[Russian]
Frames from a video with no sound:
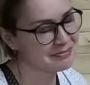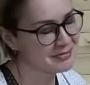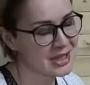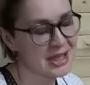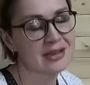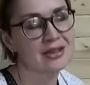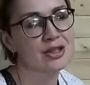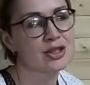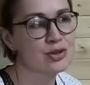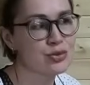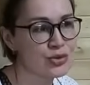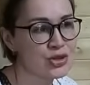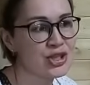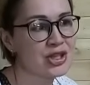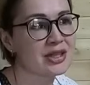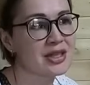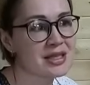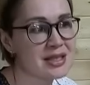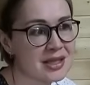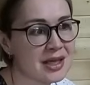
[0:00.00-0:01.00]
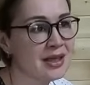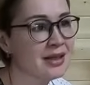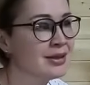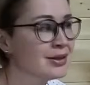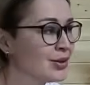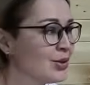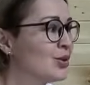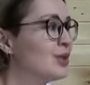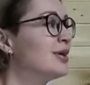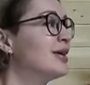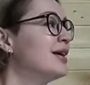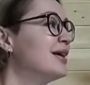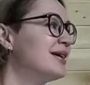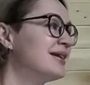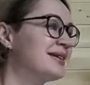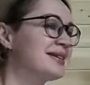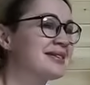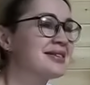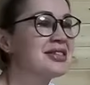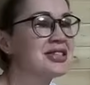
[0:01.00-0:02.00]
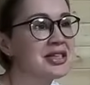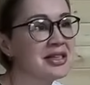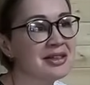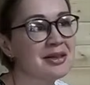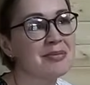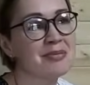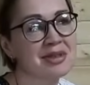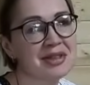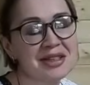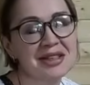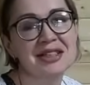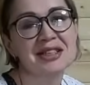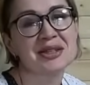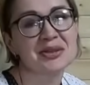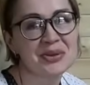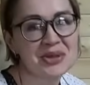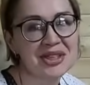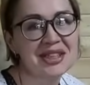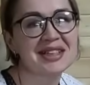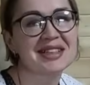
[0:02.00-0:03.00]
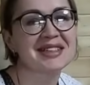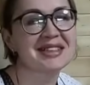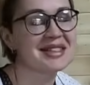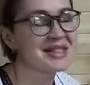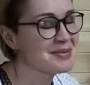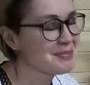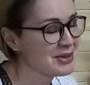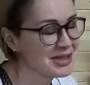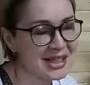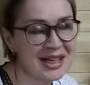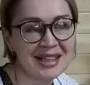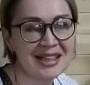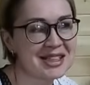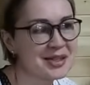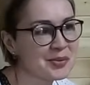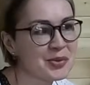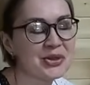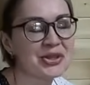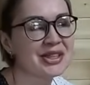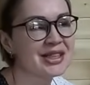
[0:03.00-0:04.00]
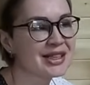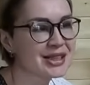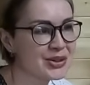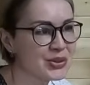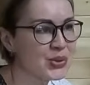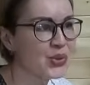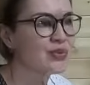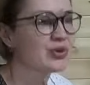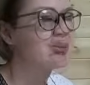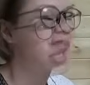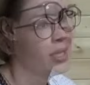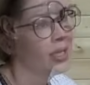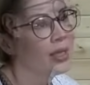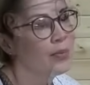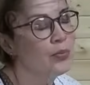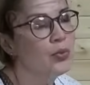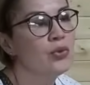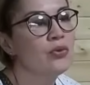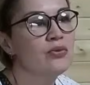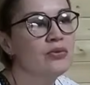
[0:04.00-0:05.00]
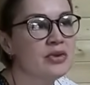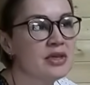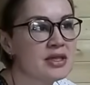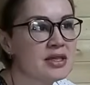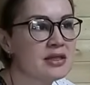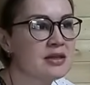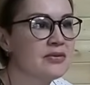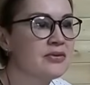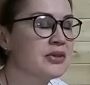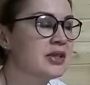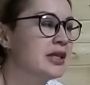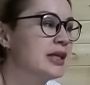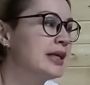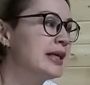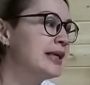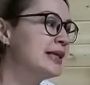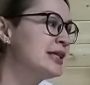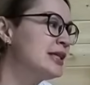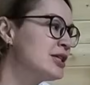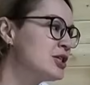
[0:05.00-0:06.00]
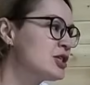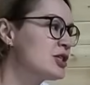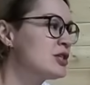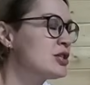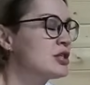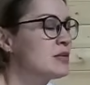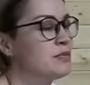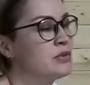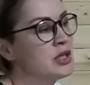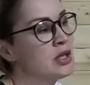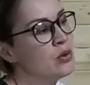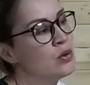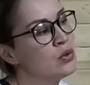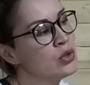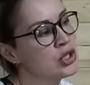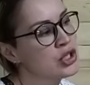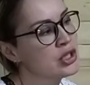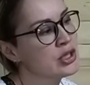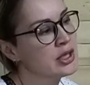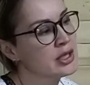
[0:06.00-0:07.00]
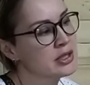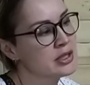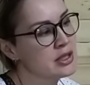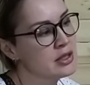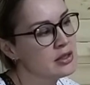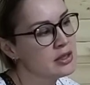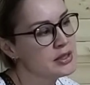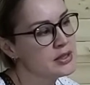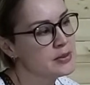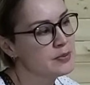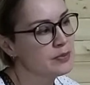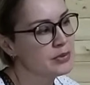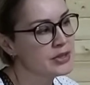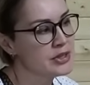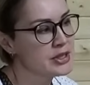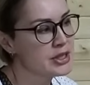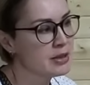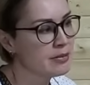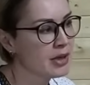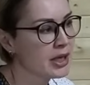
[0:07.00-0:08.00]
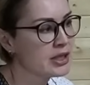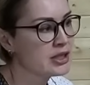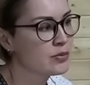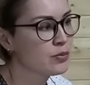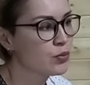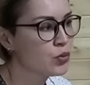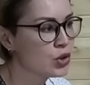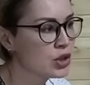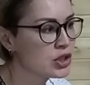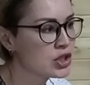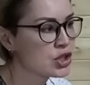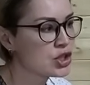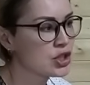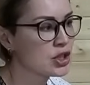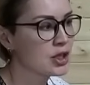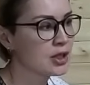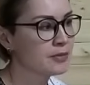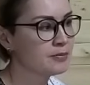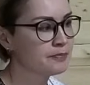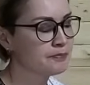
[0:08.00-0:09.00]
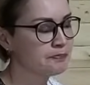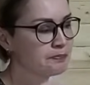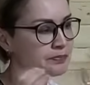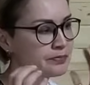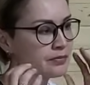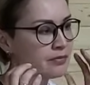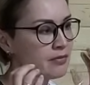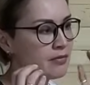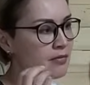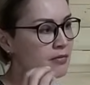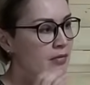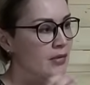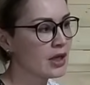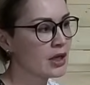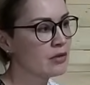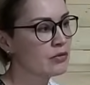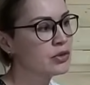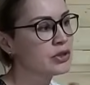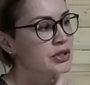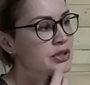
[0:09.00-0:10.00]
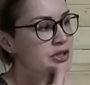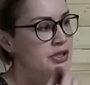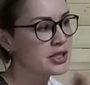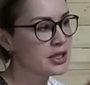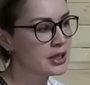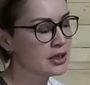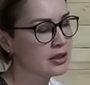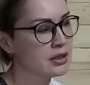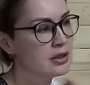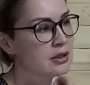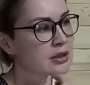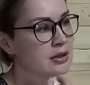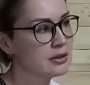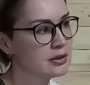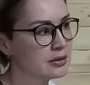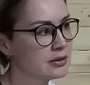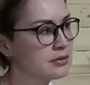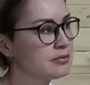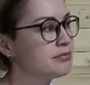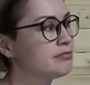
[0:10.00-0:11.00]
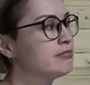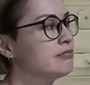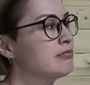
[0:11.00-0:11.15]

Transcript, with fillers: этот случай настал, но э, тело было и ноги, спина к нему не готова Далее по выставке. Конечно же, мне очень хотелось поснимать больше вот тех э,